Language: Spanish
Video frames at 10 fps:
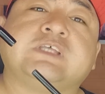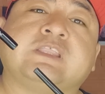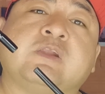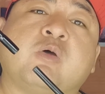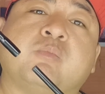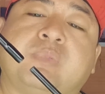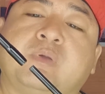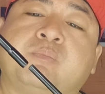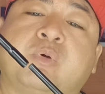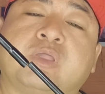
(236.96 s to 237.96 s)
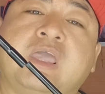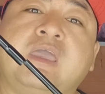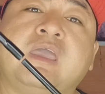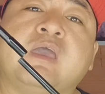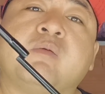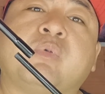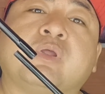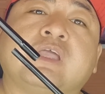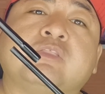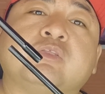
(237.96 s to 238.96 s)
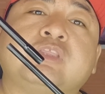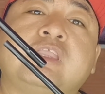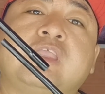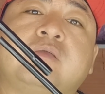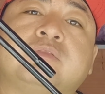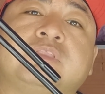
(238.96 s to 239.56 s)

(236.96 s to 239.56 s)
se te rompe. ¿Por qué? Porque no tiene